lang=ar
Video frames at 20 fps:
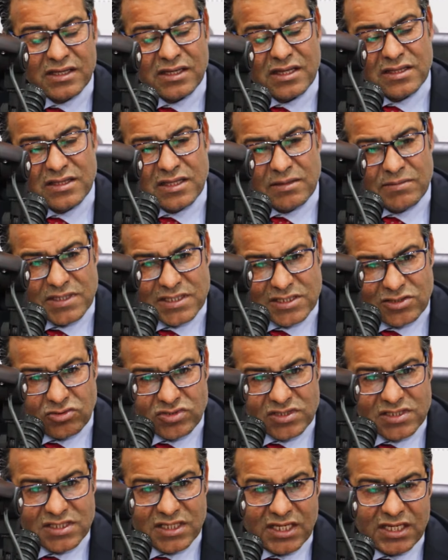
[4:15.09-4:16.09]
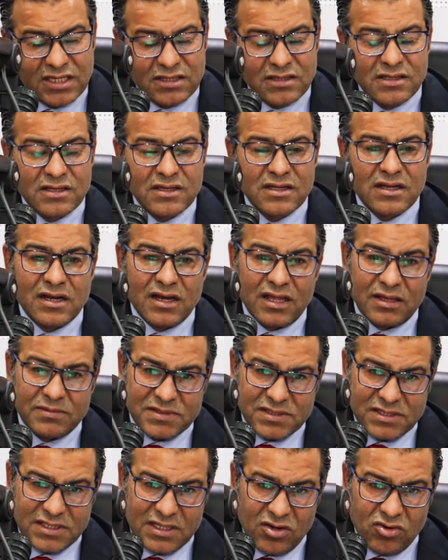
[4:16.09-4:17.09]
كندير من 96
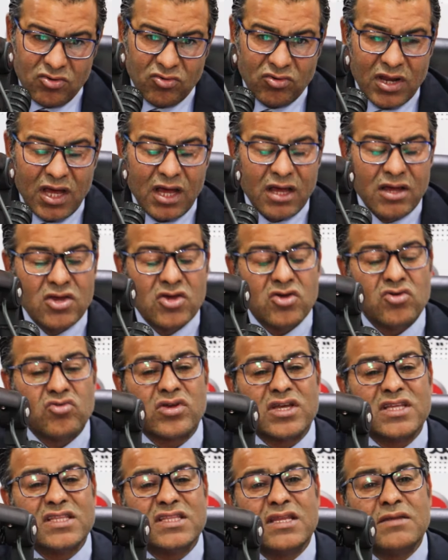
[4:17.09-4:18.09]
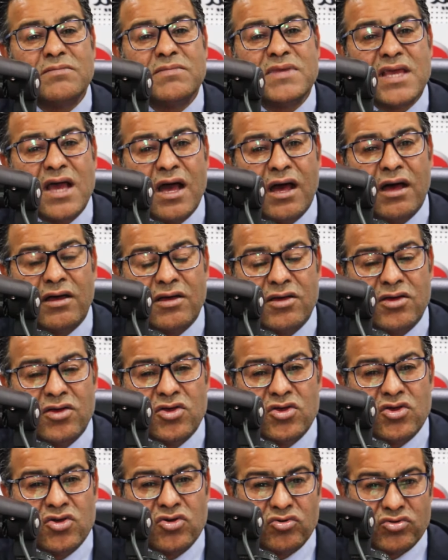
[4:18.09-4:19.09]
للخمس سنين الاولى وكندير
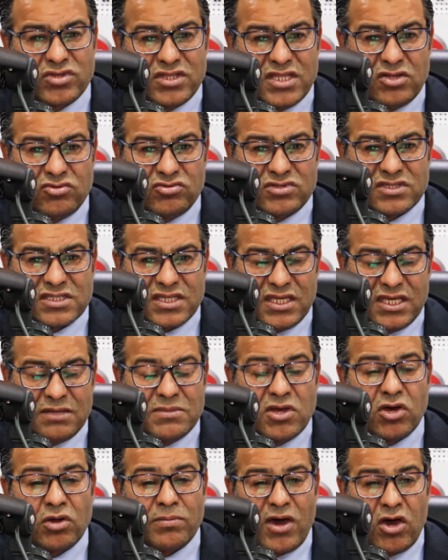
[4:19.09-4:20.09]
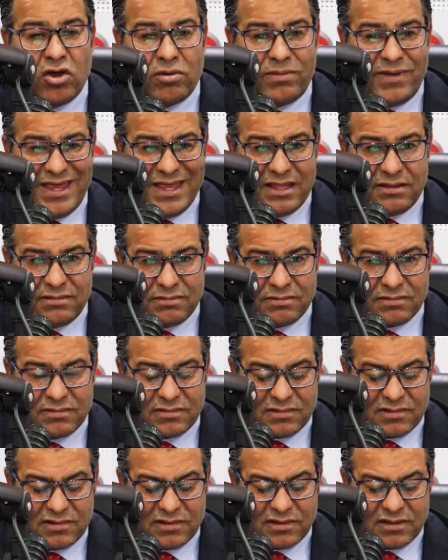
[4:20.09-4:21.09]
192 144
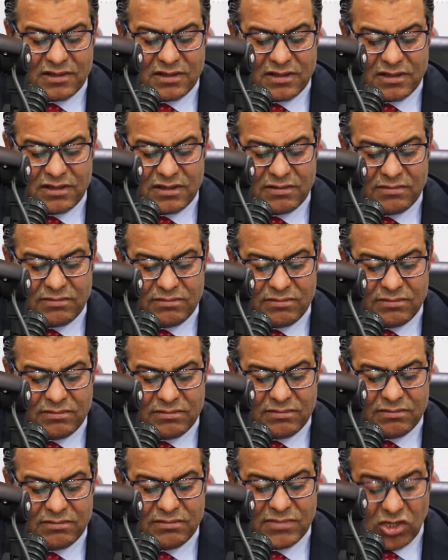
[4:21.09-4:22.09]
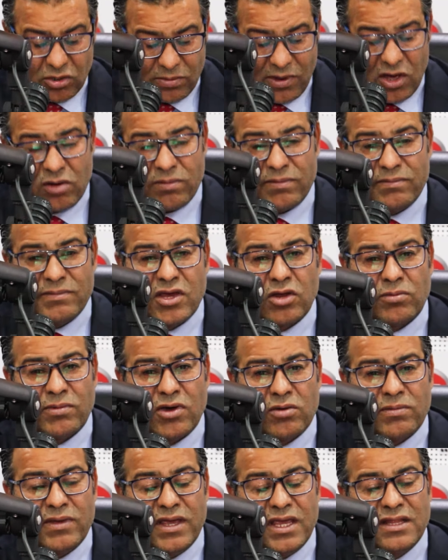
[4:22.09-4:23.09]
144
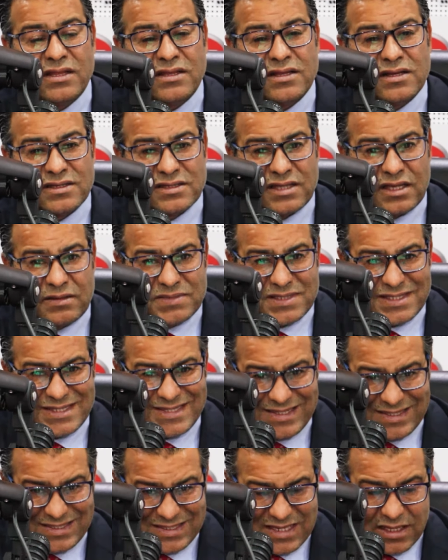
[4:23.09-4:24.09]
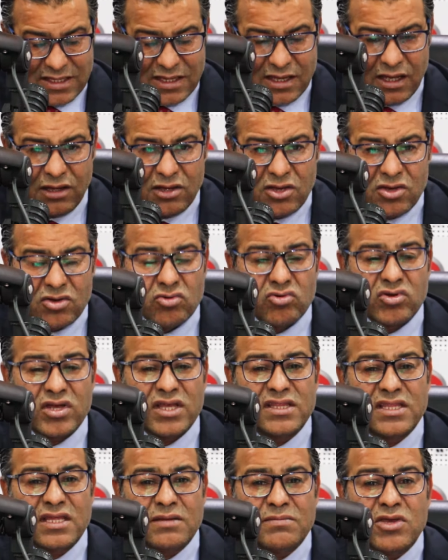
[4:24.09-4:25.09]
144 للخمس سنين الثانيه
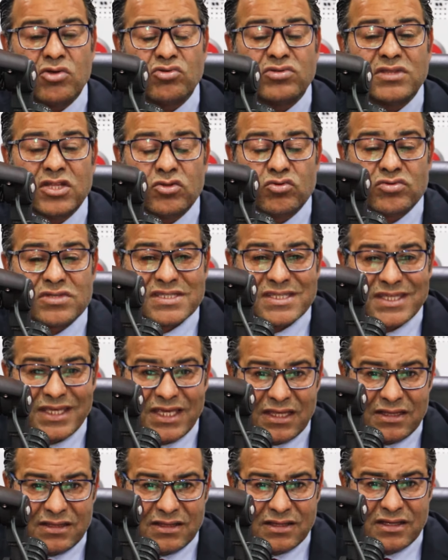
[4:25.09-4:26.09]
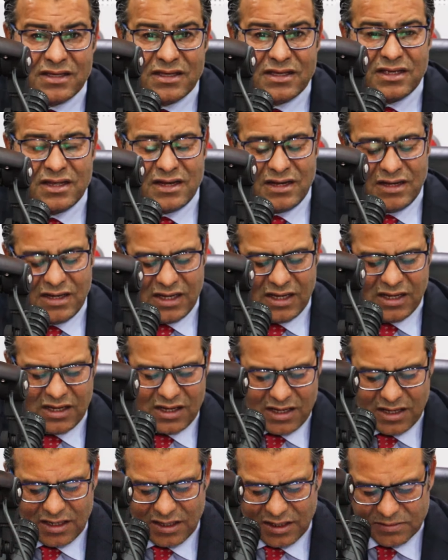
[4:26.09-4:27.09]
وكندير 192
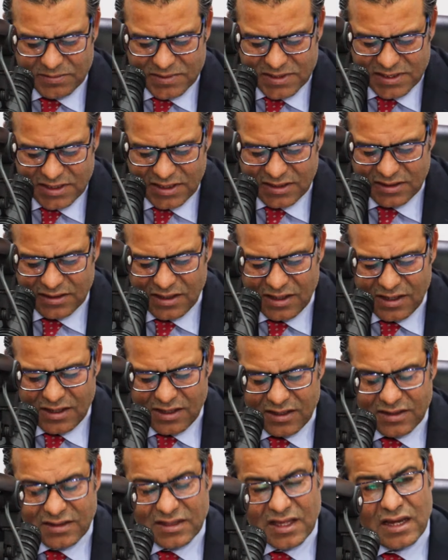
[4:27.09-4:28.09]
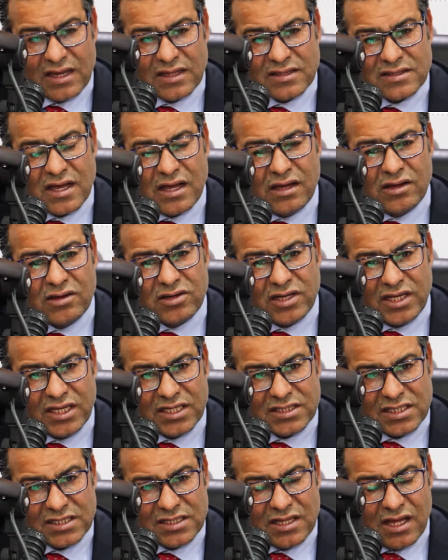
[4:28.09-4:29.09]
للخمس سنين الثالثه
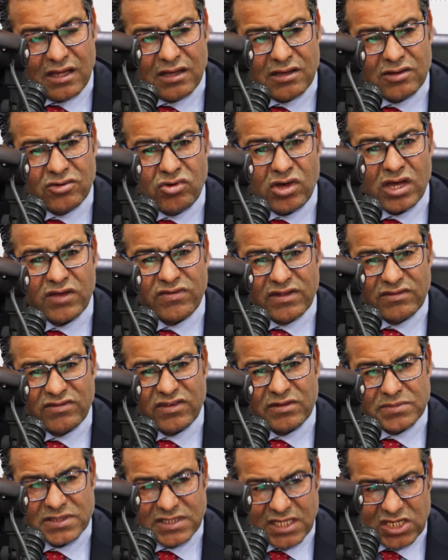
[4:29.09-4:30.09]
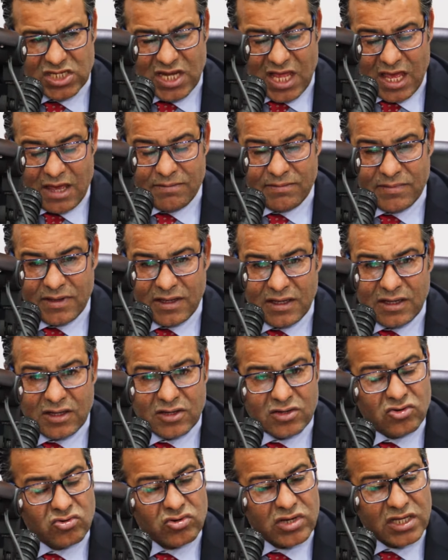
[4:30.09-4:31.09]
حيت حنا واقفين 15 عام
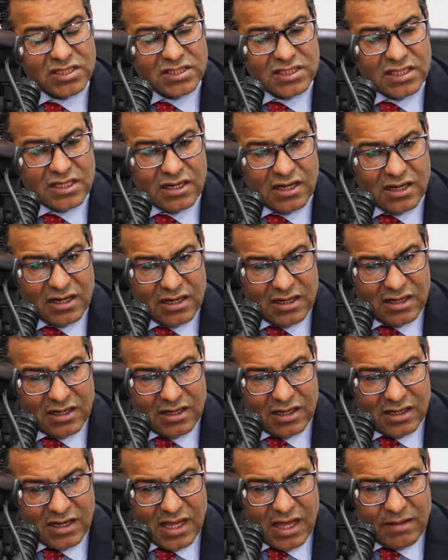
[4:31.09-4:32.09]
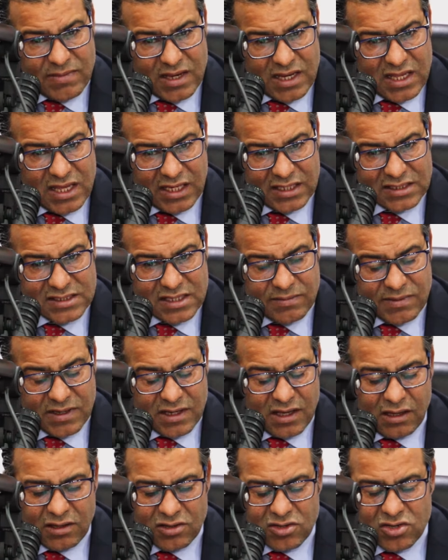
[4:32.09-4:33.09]
وكندير العمليه
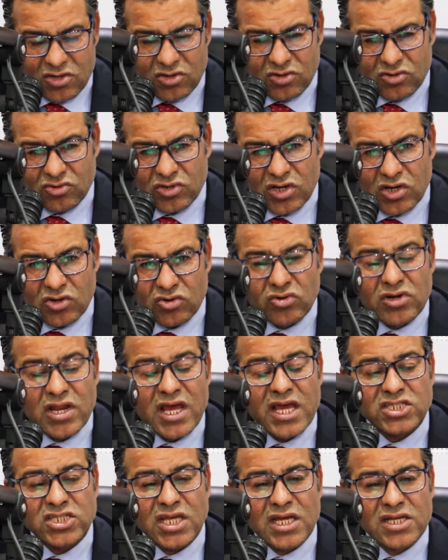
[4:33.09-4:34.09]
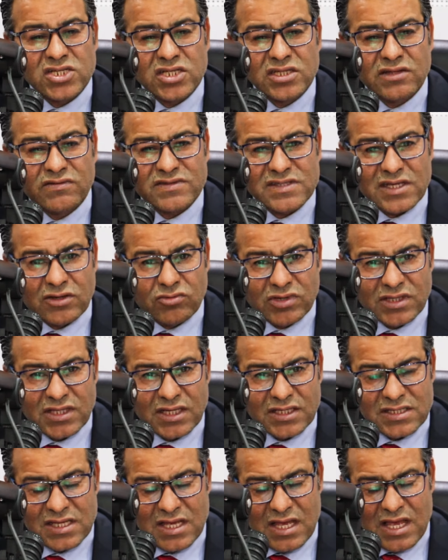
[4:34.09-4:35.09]
حسابيه ها شحال جاني في
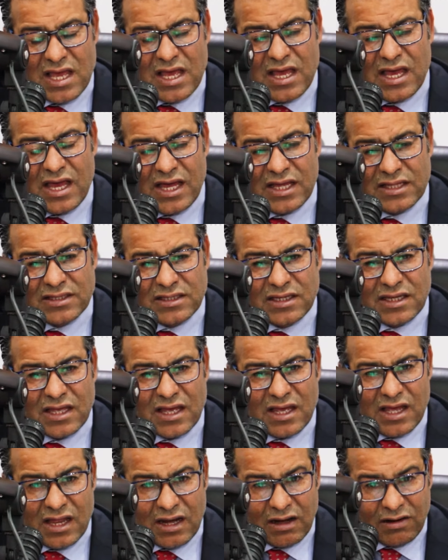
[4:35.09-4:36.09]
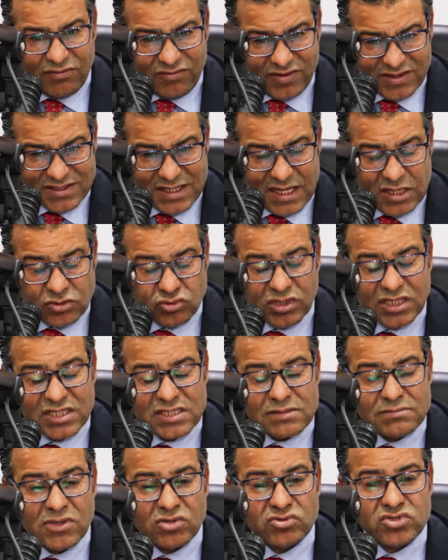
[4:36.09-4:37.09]
التعويضات عن الفصل هذو
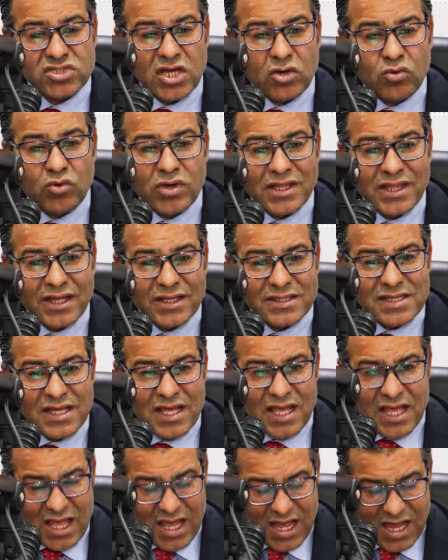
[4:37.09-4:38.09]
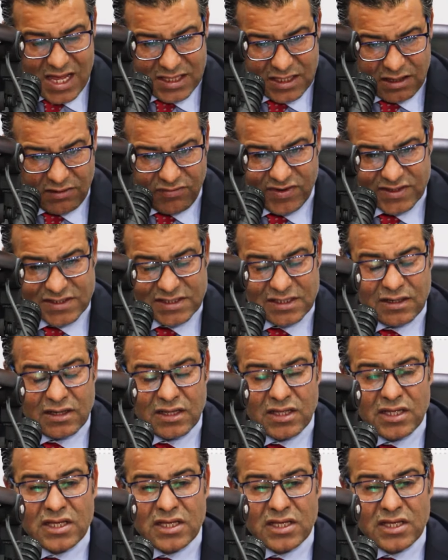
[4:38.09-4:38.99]
كيتسموا التعويضات عن الفصل